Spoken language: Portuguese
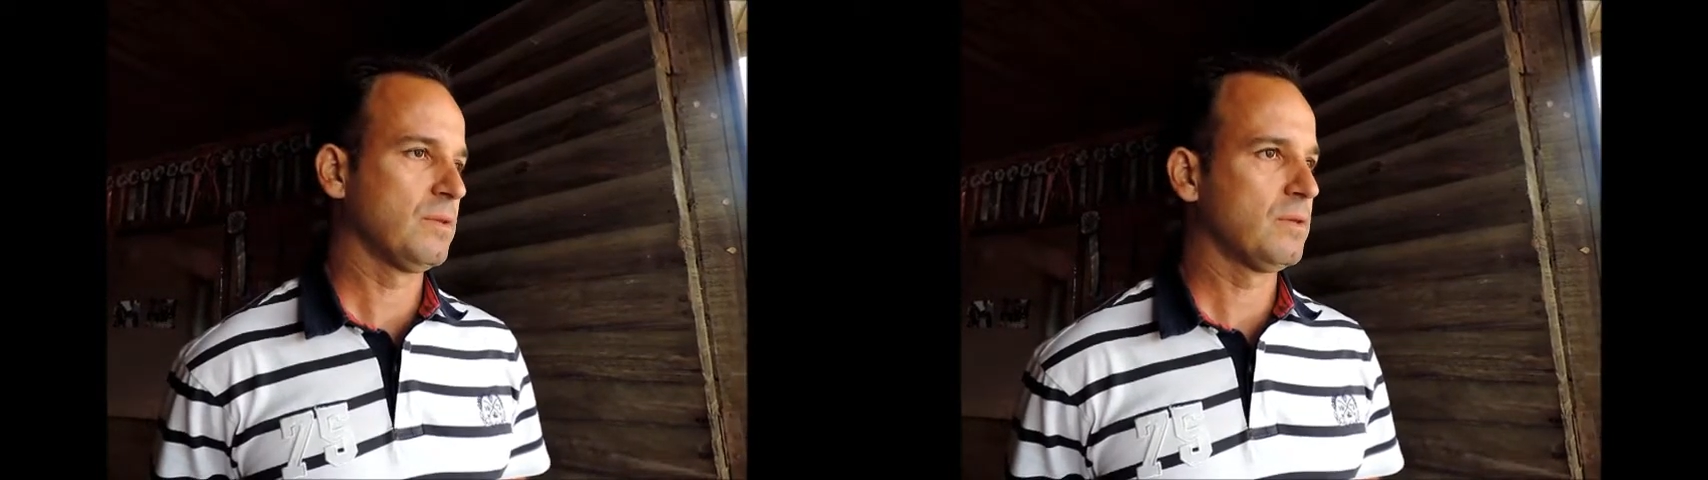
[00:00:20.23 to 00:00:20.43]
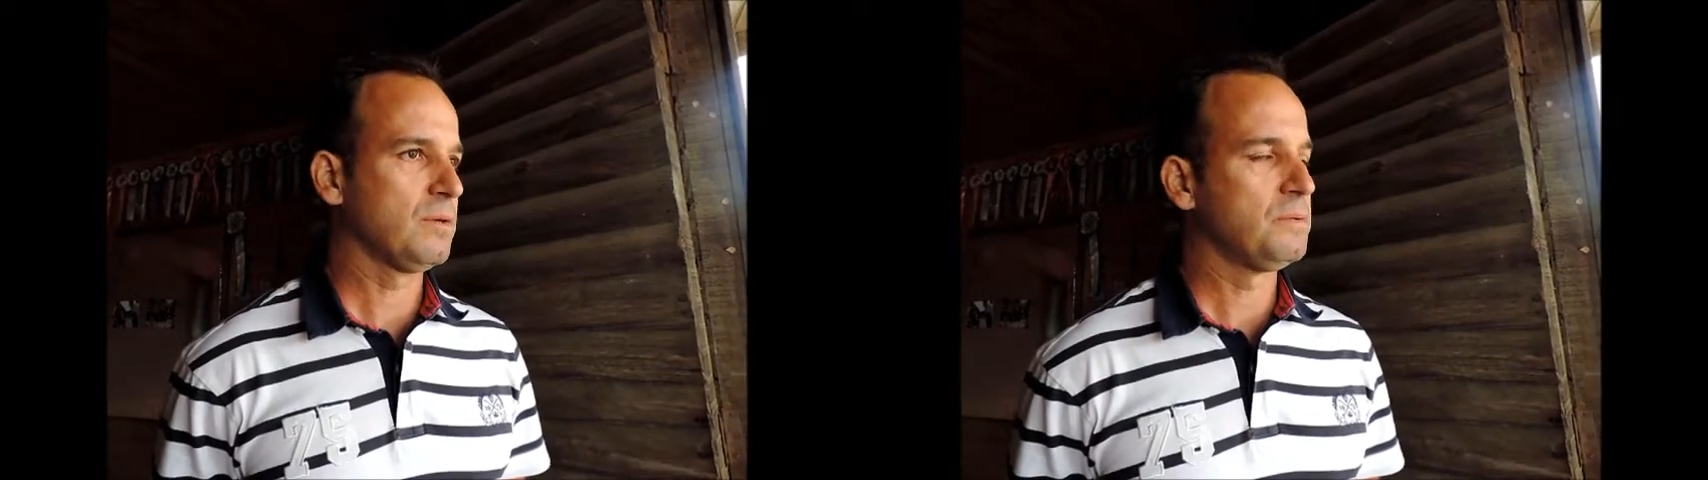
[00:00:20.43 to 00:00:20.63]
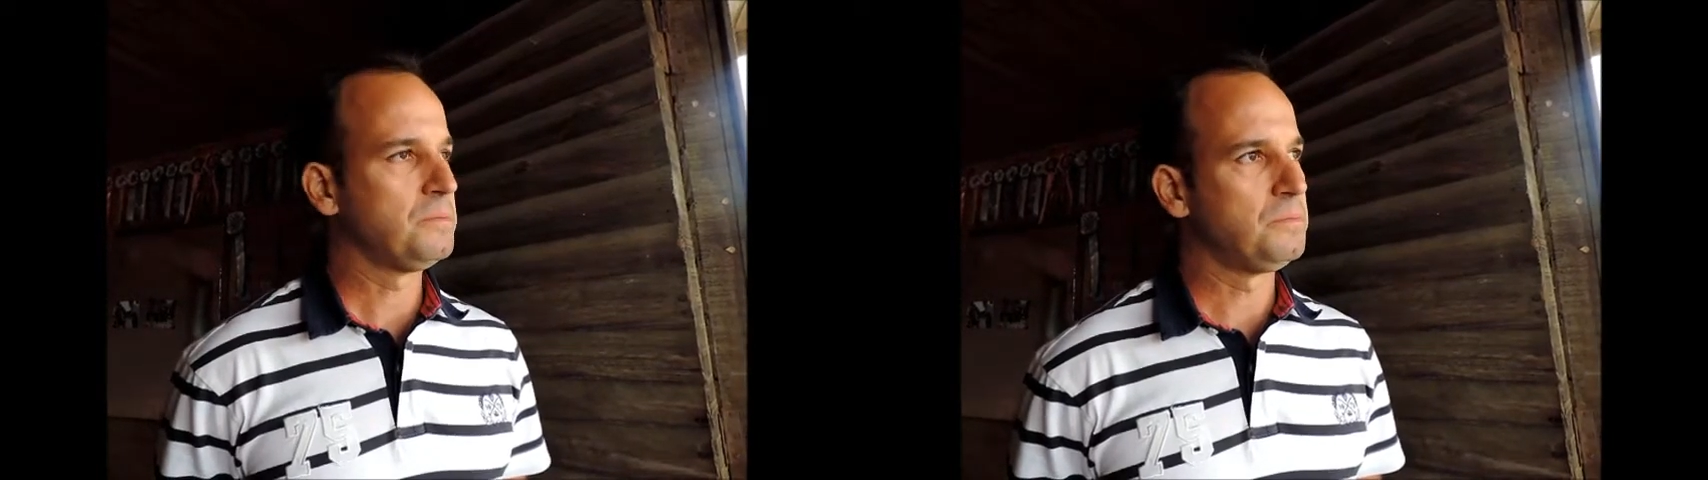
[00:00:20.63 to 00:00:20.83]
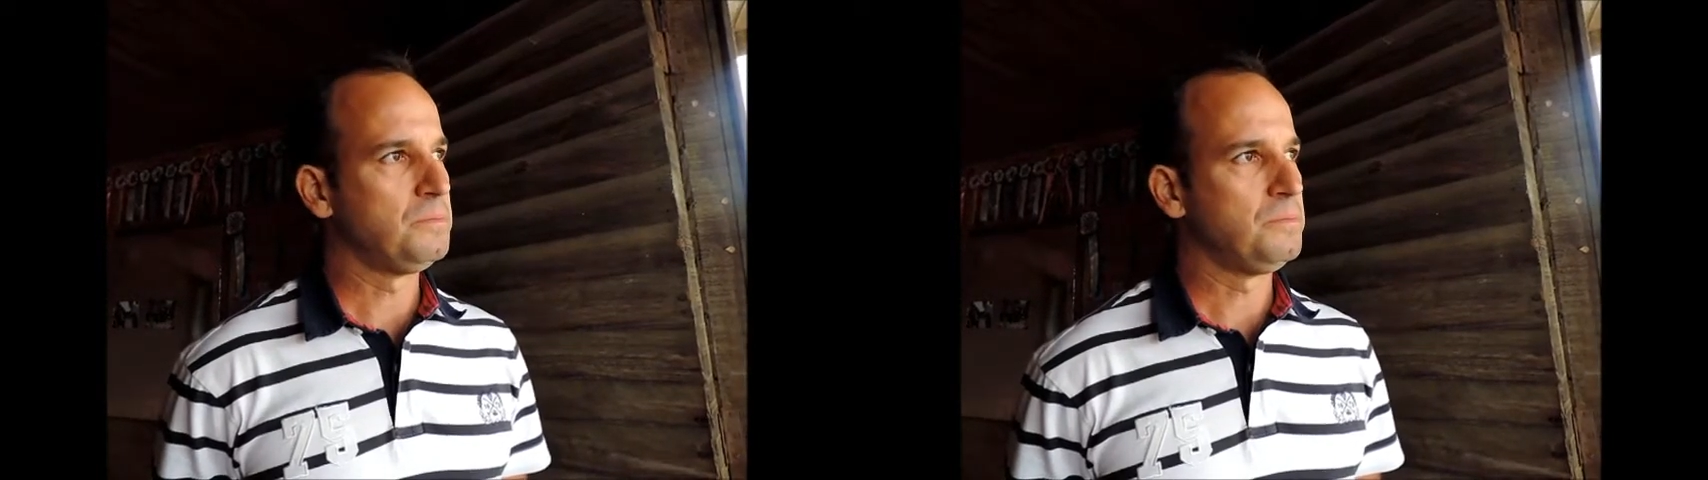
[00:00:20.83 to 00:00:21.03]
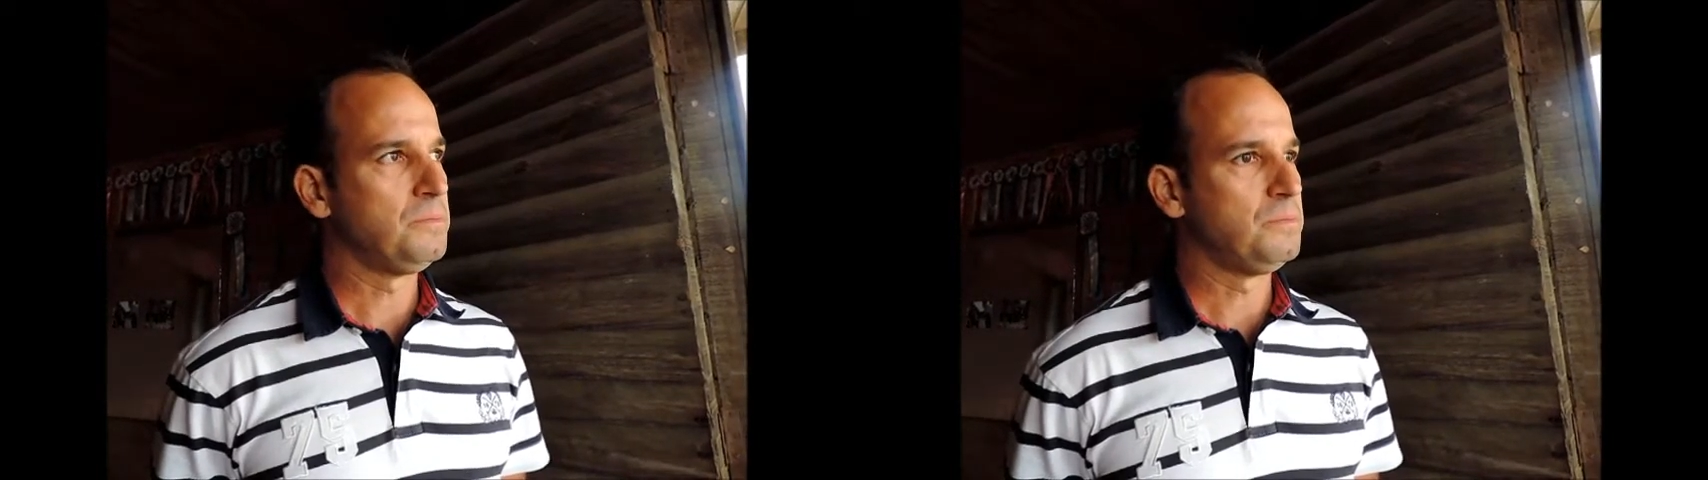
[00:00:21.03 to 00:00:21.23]

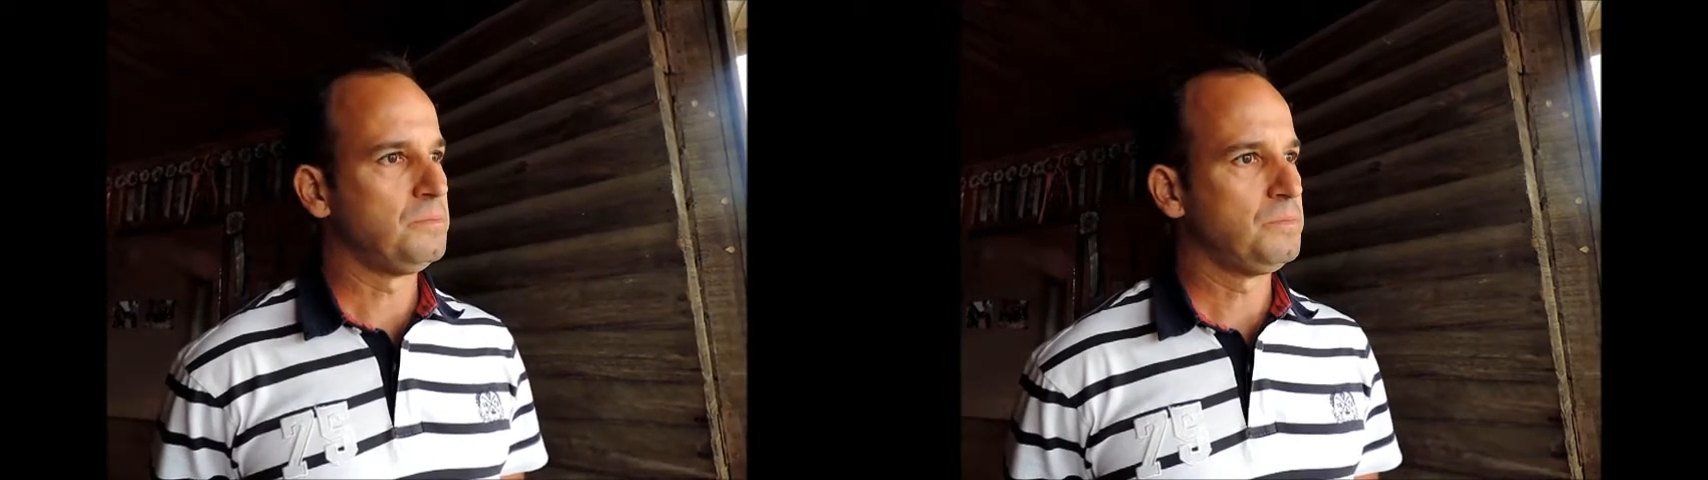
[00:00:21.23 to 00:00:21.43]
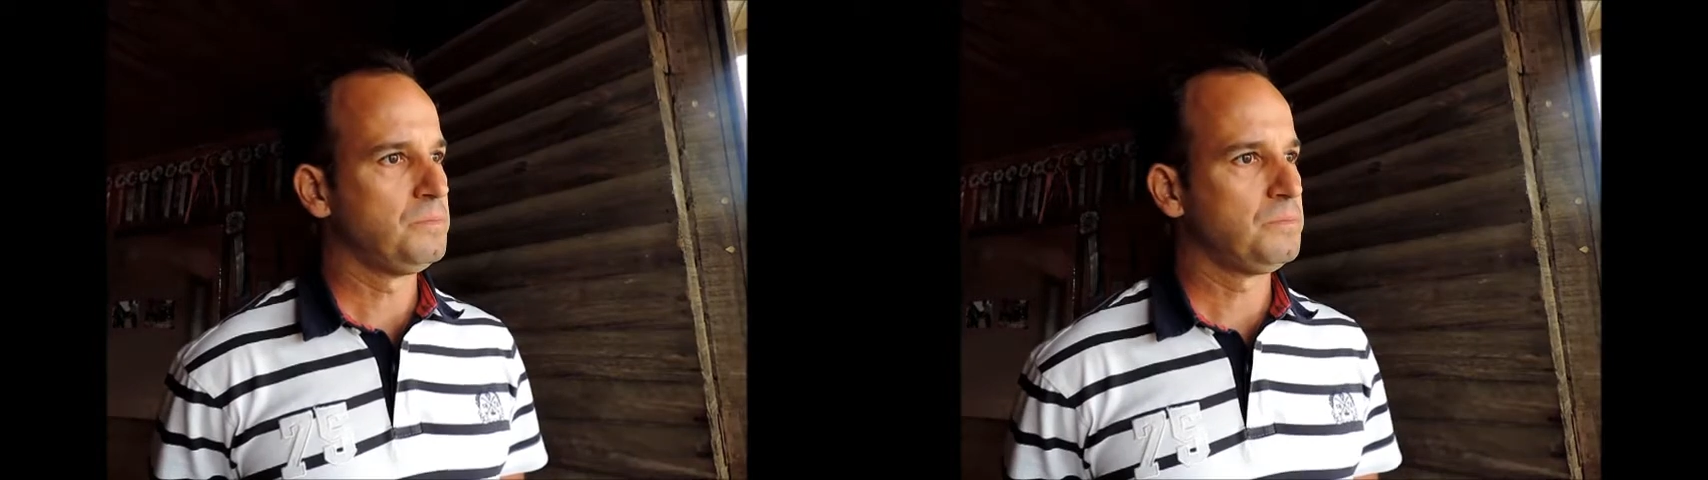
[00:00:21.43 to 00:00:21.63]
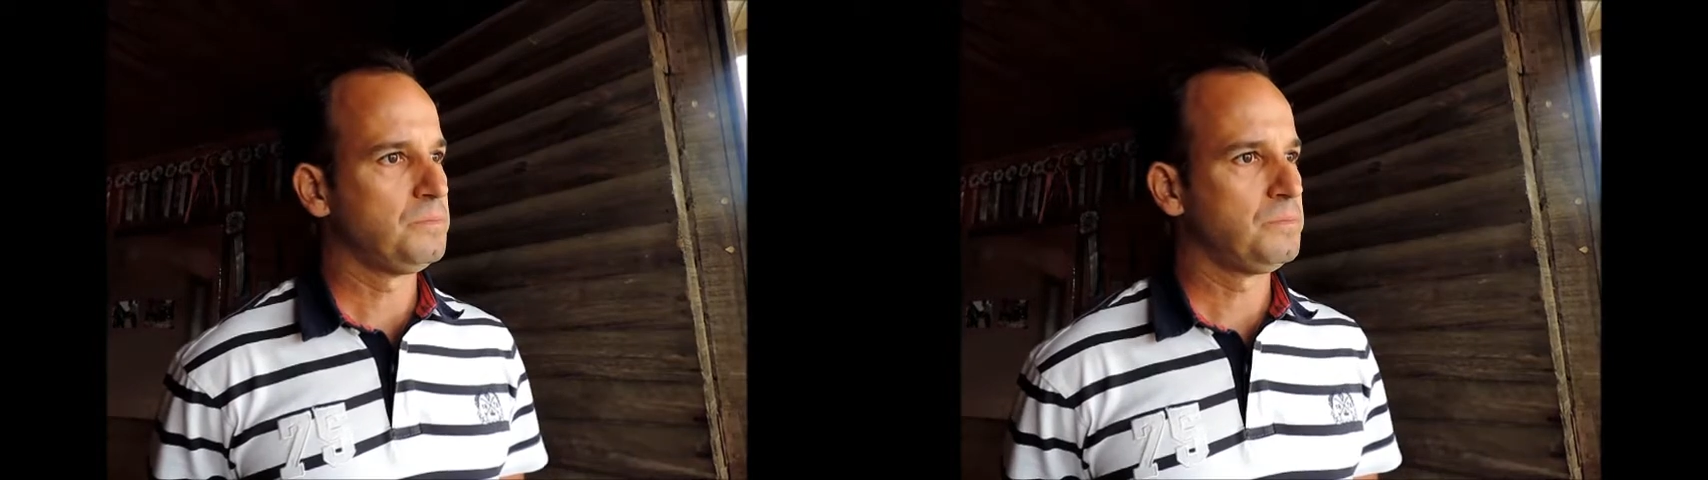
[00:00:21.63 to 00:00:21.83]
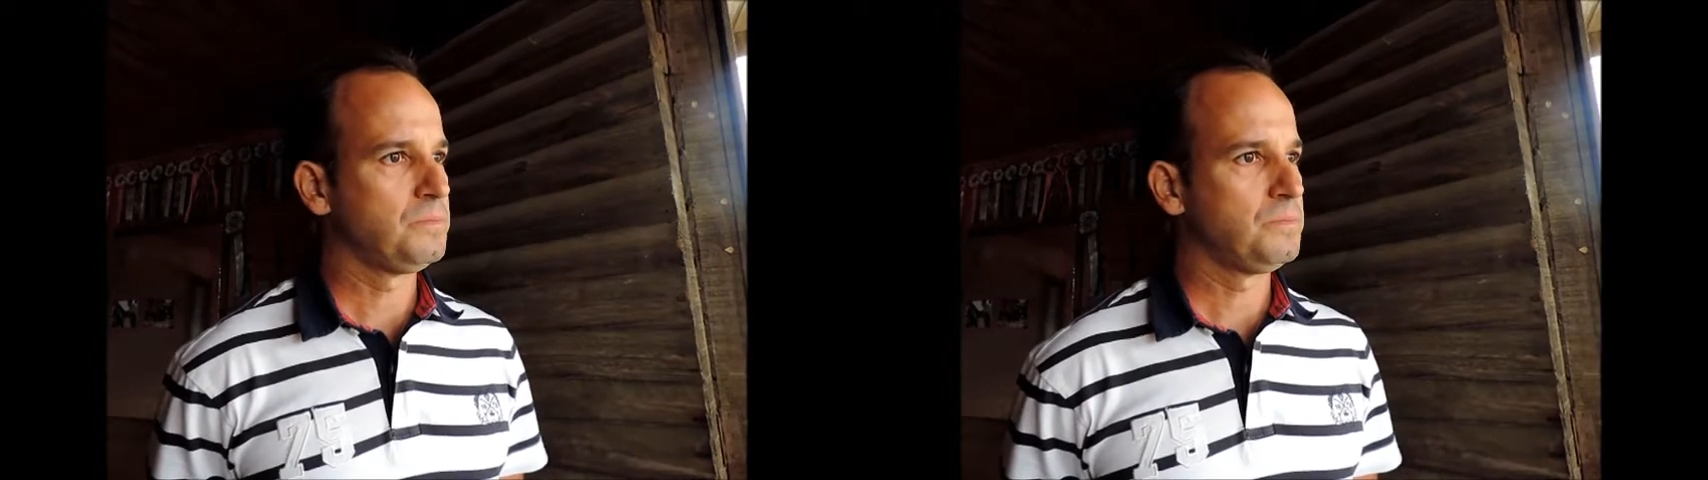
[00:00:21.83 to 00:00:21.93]
competindo uh,